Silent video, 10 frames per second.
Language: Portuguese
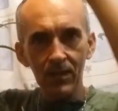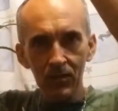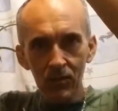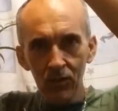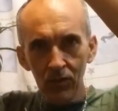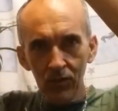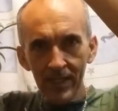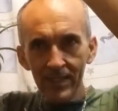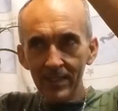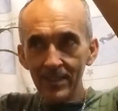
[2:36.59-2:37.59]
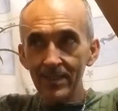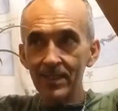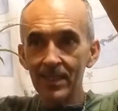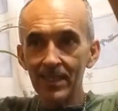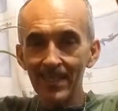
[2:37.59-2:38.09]
2
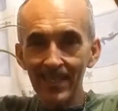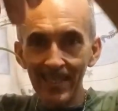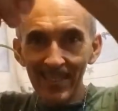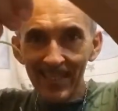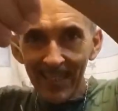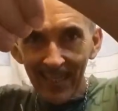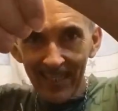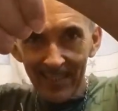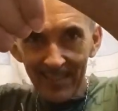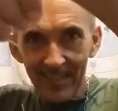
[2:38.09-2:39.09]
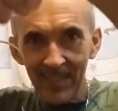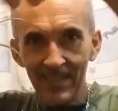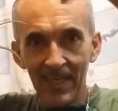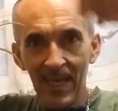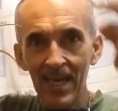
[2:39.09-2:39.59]
e 3,
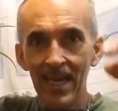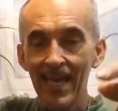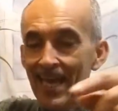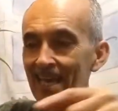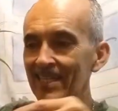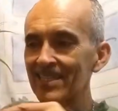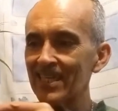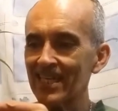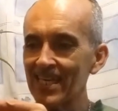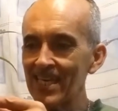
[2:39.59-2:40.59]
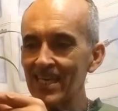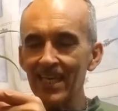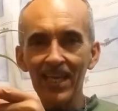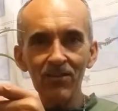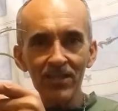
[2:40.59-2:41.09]
tá? Este
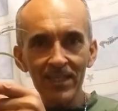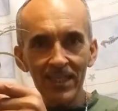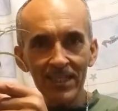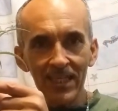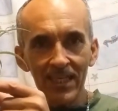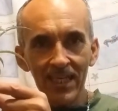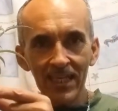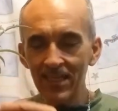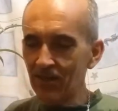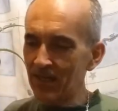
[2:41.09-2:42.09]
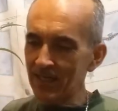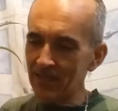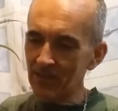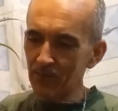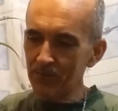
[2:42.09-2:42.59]
aqui, eu já deixei ele, olha,
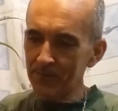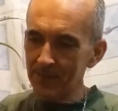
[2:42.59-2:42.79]
eu,